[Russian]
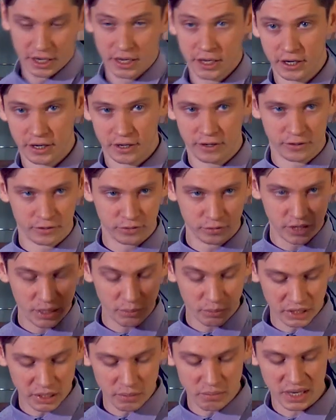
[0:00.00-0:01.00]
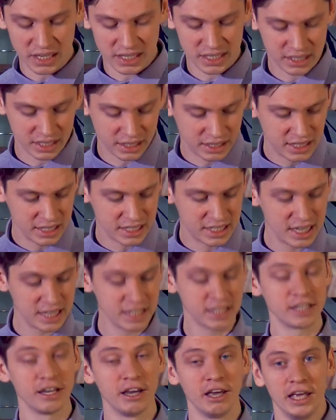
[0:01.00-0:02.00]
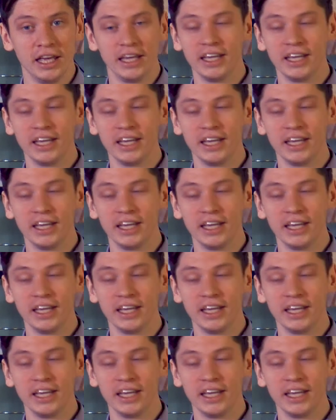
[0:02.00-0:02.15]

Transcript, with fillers: а, не было мест, где сесть.